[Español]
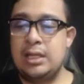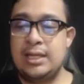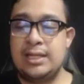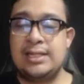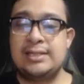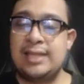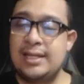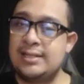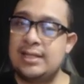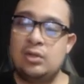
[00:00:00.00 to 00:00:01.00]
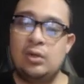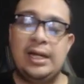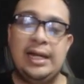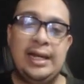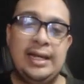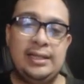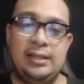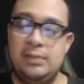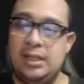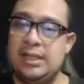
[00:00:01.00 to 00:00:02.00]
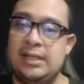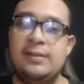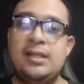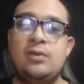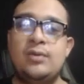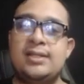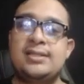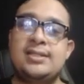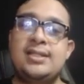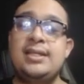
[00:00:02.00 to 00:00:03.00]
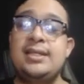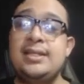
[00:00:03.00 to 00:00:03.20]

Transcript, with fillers: y le está diciendo a la gente, miren, deben de cuidarse así,